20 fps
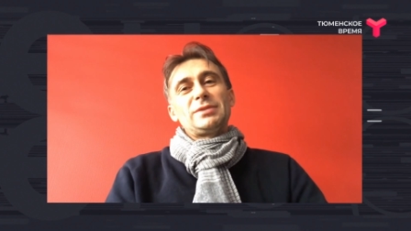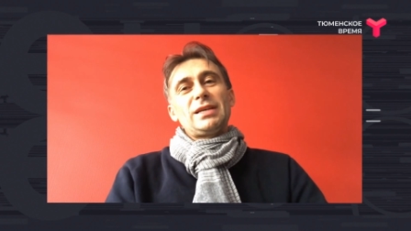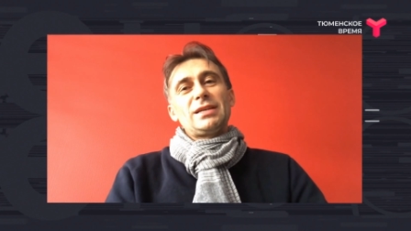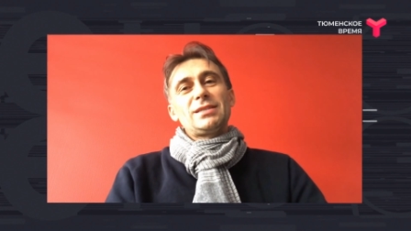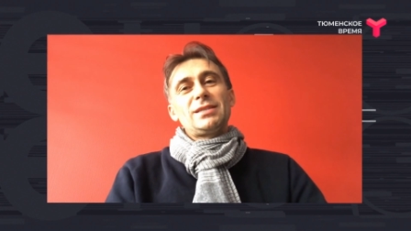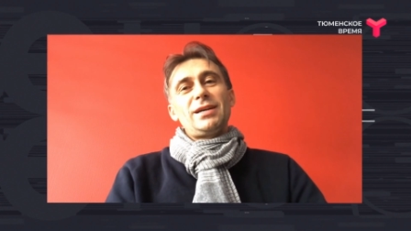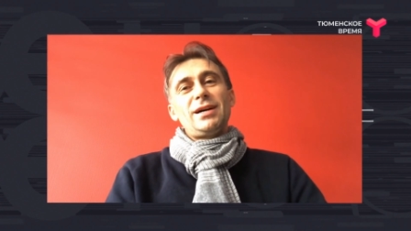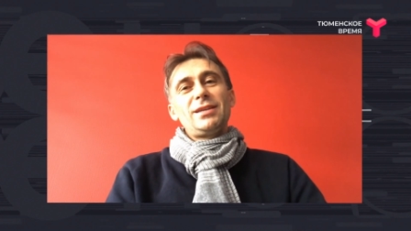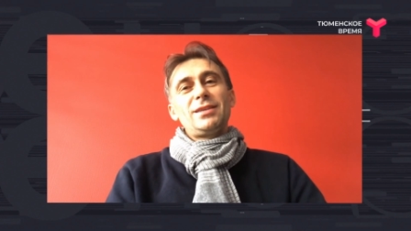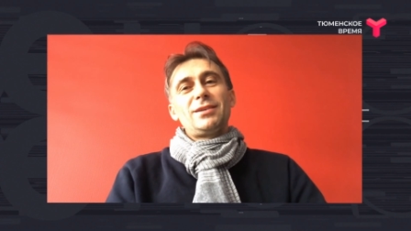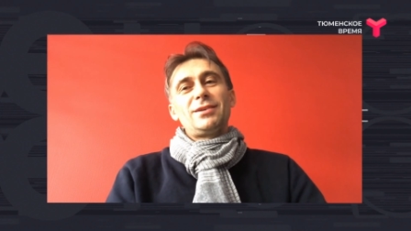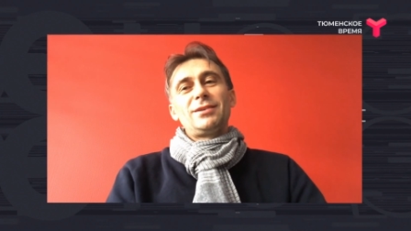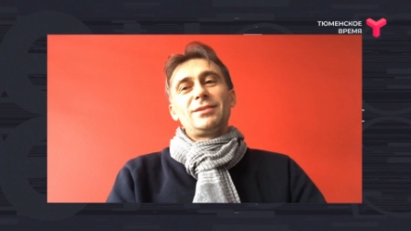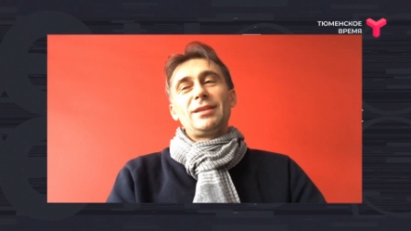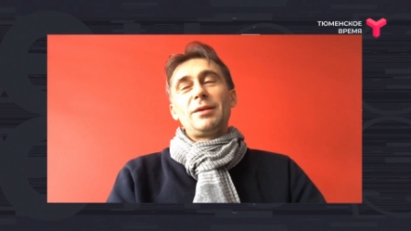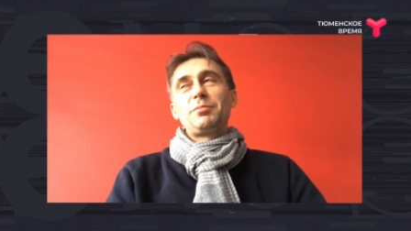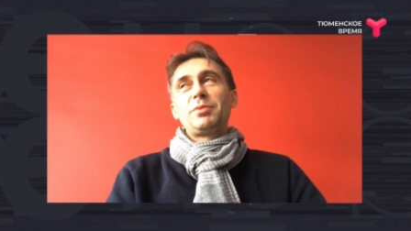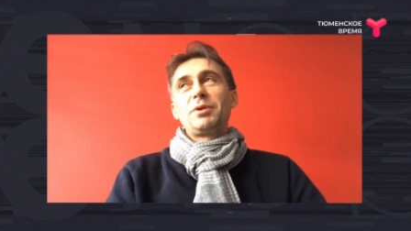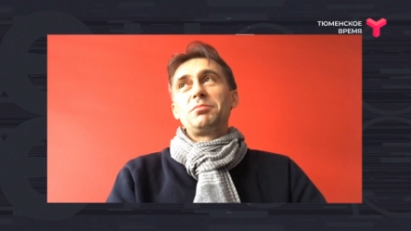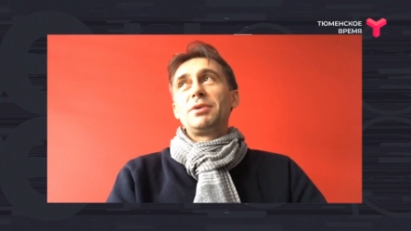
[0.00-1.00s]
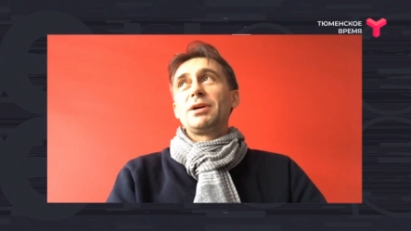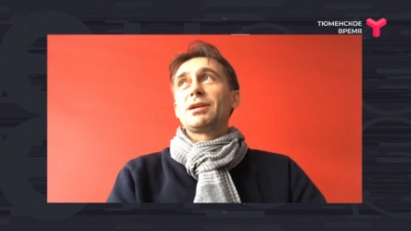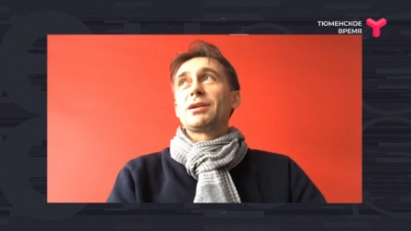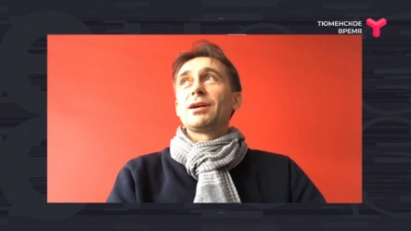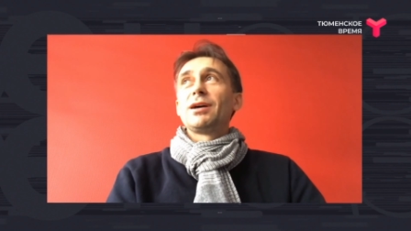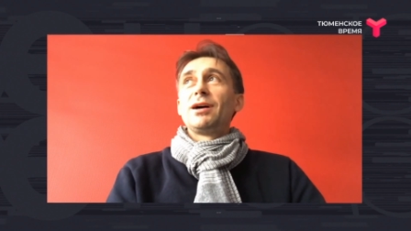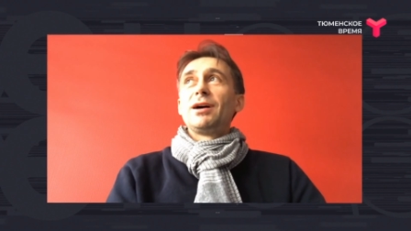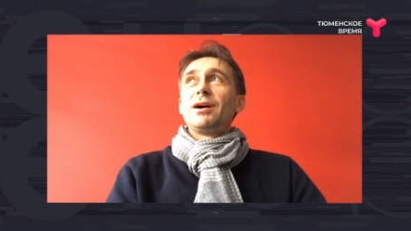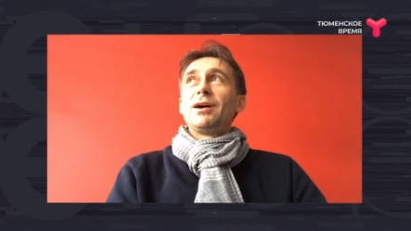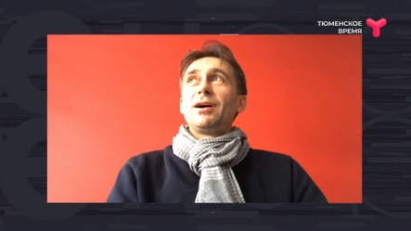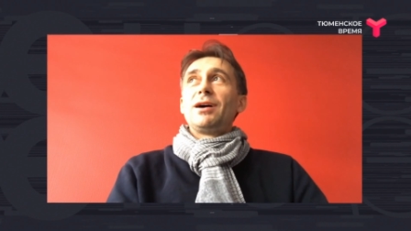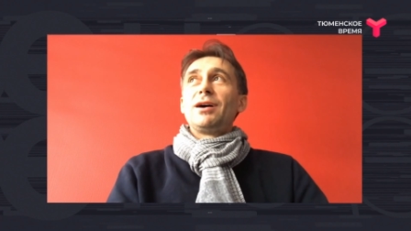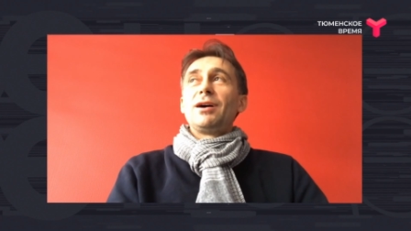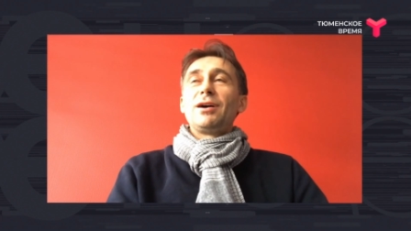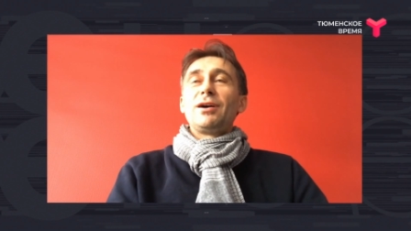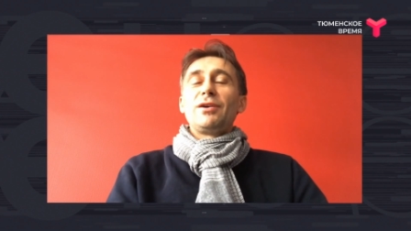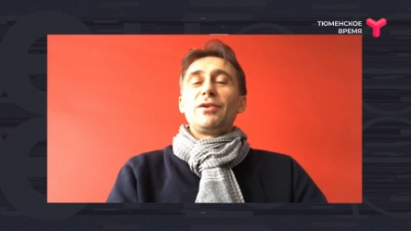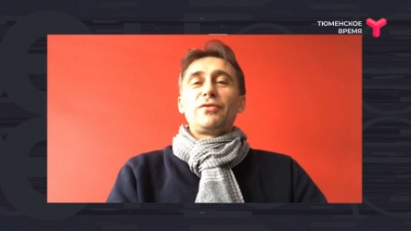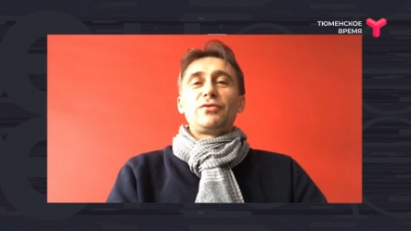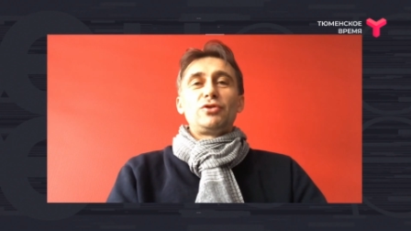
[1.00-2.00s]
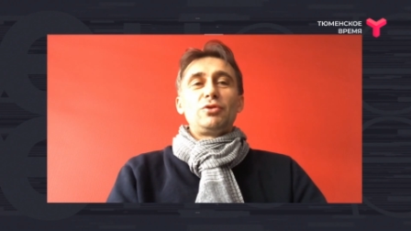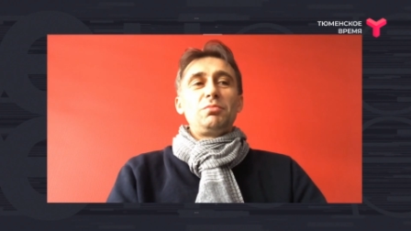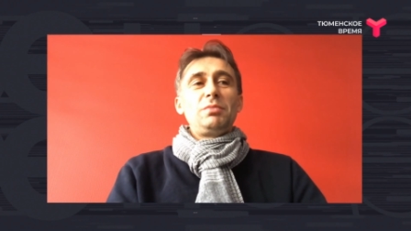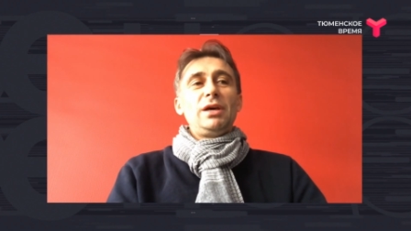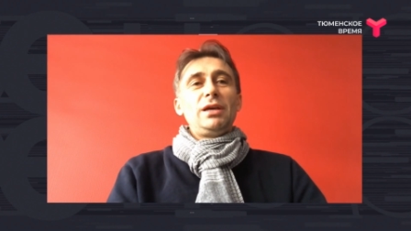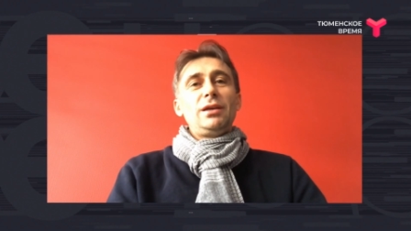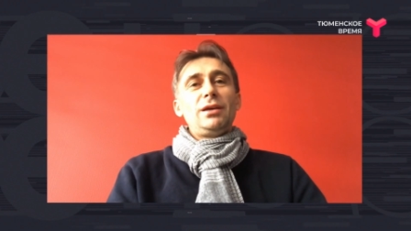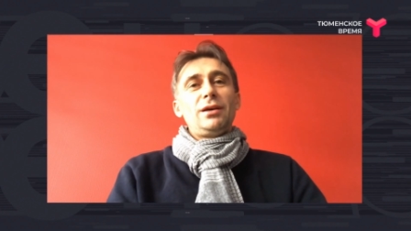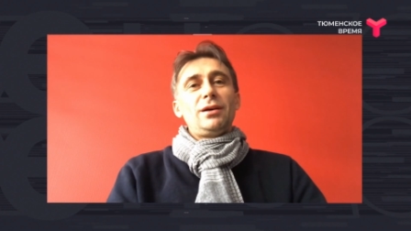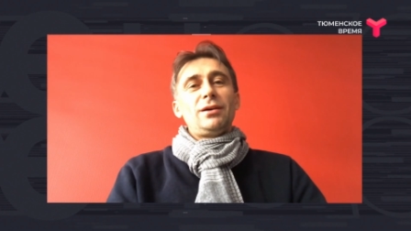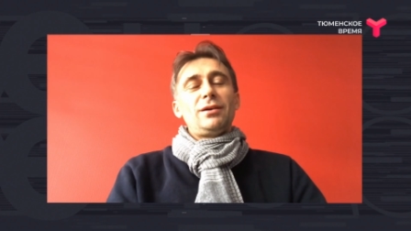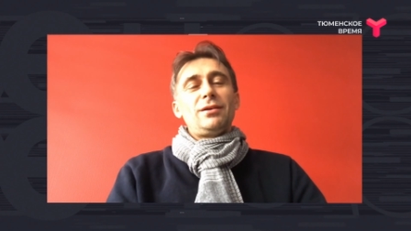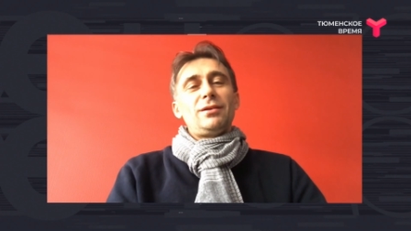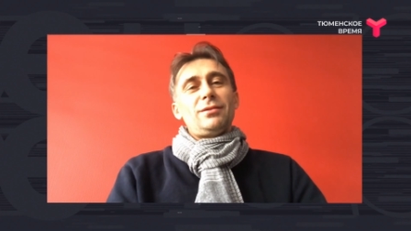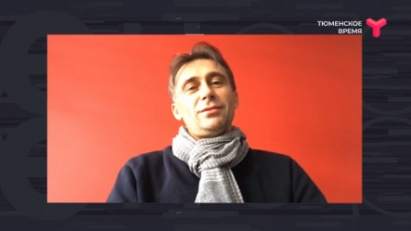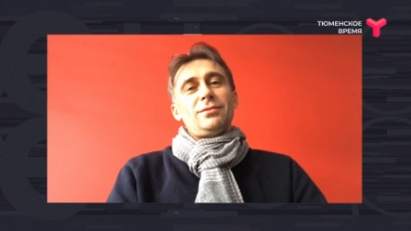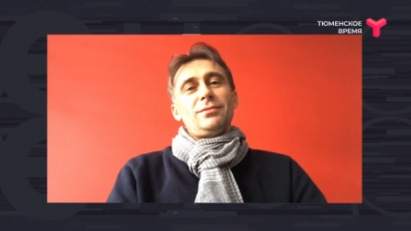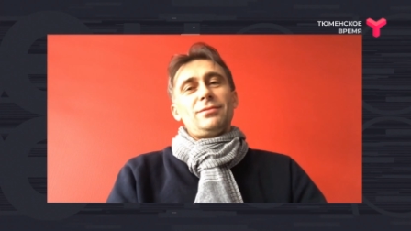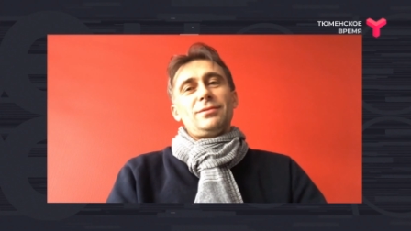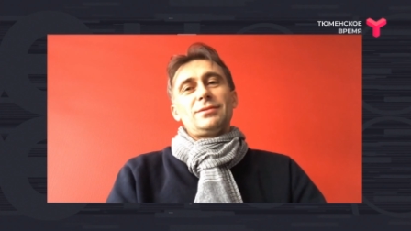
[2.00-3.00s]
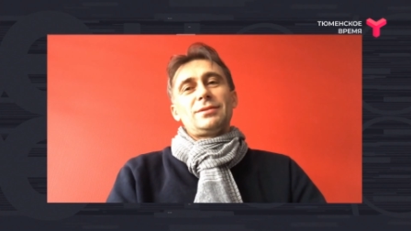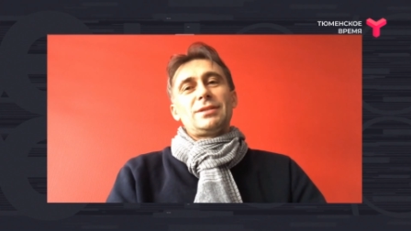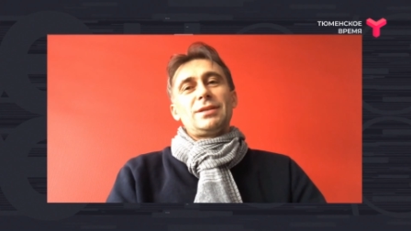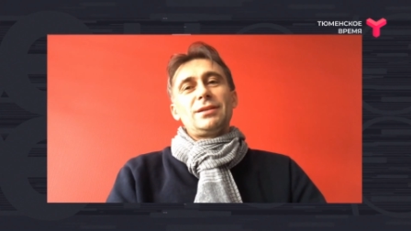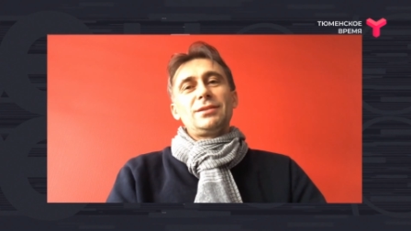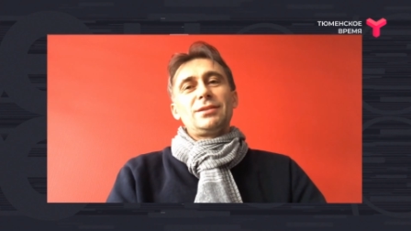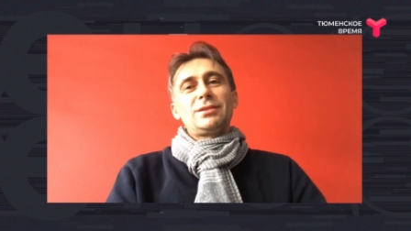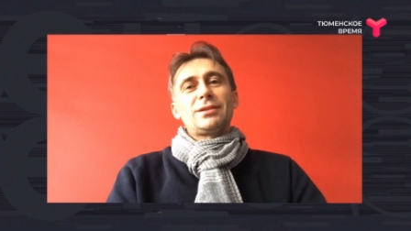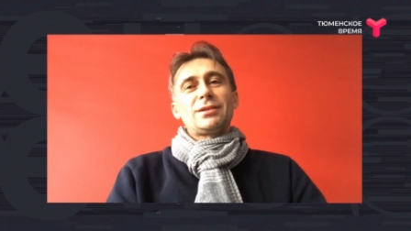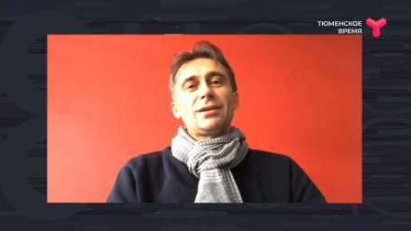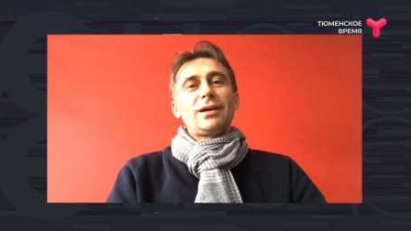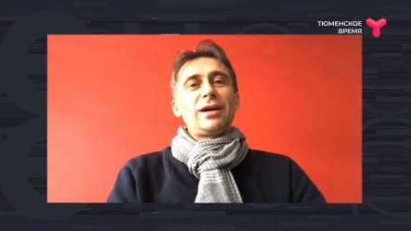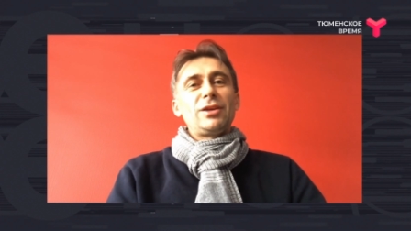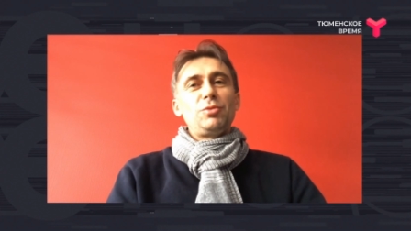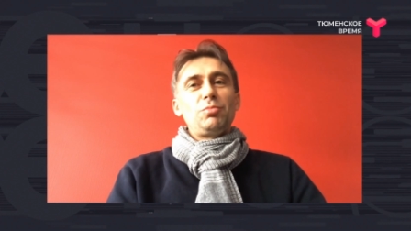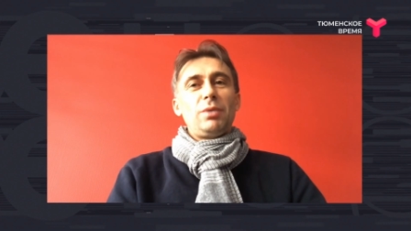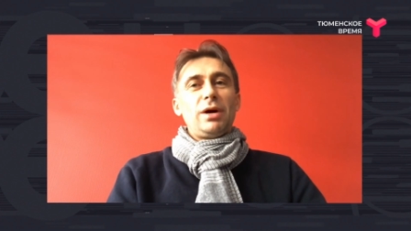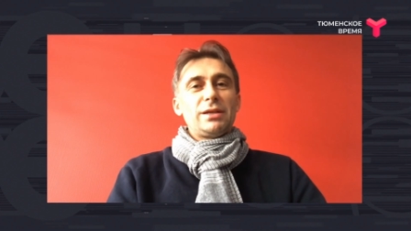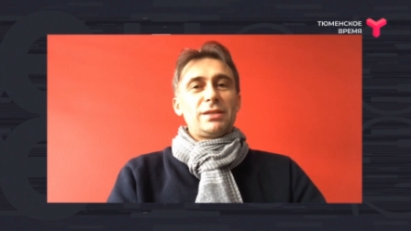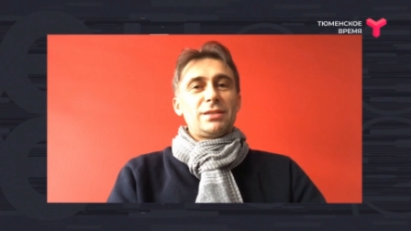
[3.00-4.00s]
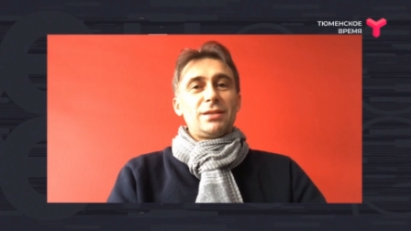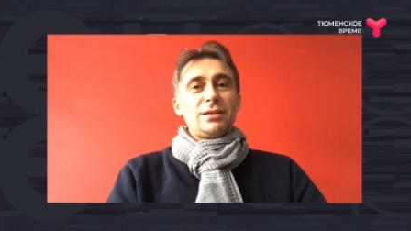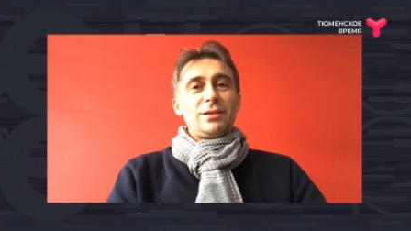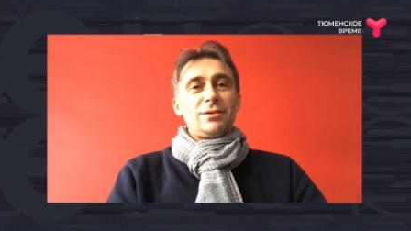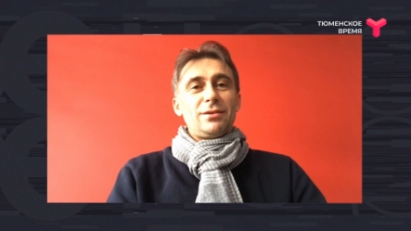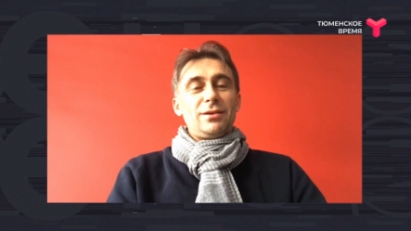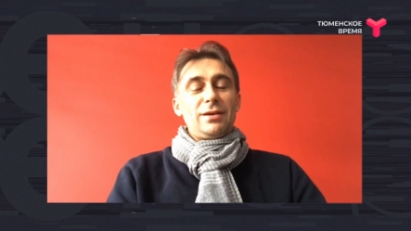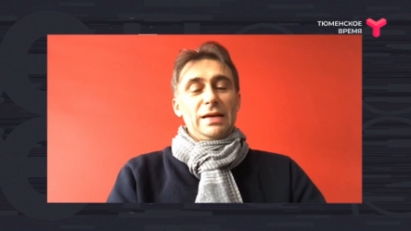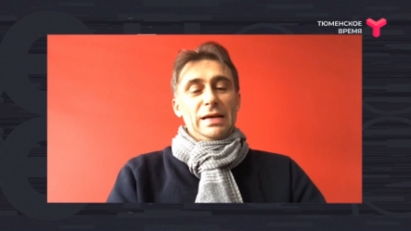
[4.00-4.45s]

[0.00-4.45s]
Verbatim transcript: создать, например, э, в Тюмени центр анимации.